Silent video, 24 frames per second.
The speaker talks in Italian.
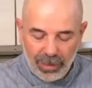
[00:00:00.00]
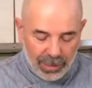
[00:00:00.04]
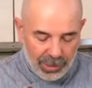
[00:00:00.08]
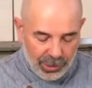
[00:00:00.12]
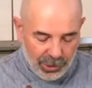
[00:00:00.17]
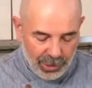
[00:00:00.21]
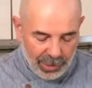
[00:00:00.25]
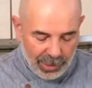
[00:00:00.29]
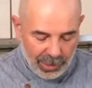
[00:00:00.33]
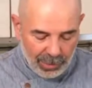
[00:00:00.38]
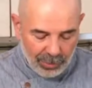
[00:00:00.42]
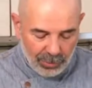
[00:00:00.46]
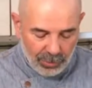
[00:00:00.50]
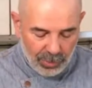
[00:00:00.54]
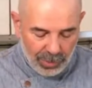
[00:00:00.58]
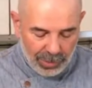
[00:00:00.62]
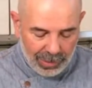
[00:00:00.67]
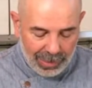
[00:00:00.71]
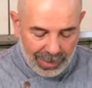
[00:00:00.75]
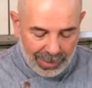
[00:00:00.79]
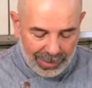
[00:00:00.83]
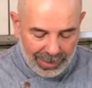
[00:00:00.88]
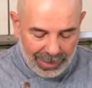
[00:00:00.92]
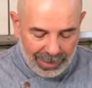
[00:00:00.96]
una leggera
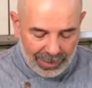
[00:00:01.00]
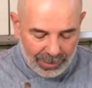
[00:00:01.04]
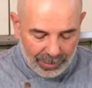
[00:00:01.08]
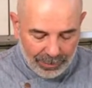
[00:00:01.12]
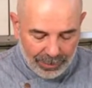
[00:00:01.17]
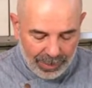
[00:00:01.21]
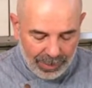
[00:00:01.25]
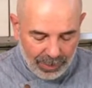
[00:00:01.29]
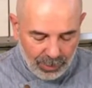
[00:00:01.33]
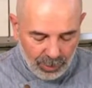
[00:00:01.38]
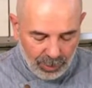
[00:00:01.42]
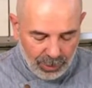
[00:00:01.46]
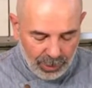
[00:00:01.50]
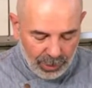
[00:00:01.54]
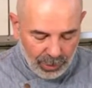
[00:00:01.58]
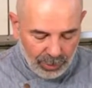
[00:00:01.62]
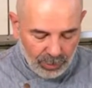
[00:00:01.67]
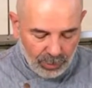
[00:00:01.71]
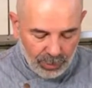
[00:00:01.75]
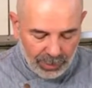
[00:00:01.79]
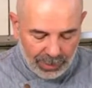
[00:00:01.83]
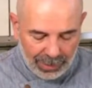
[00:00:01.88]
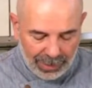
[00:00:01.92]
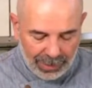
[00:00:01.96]
grattata per
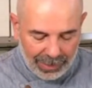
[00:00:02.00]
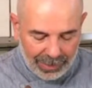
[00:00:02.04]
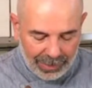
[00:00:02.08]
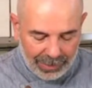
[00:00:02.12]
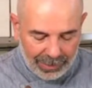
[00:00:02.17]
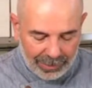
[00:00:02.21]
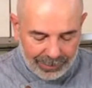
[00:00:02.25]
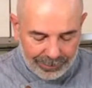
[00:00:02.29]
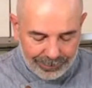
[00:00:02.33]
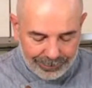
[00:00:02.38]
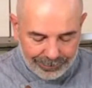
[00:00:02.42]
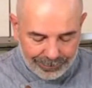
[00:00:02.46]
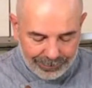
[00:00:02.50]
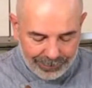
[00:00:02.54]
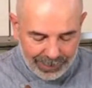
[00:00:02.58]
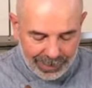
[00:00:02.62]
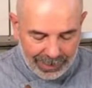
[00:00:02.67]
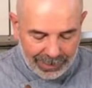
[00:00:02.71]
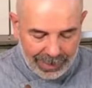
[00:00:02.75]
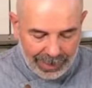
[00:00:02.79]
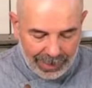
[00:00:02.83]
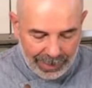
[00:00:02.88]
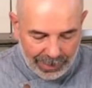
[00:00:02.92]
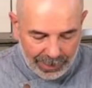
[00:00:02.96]
togliere tutta la,
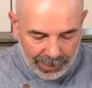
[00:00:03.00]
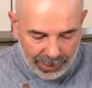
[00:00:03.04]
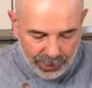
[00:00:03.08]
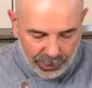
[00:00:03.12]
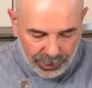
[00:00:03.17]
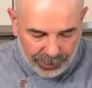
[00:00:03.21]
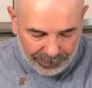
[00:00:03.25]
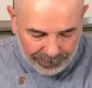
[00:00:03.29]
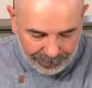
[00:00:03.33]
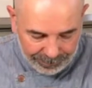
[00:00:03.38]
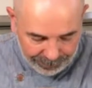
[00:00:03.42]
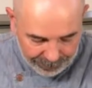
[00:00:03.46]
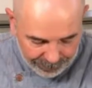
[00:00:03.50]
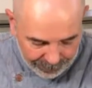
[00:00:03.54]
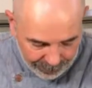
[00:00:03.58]
la terra che c'è.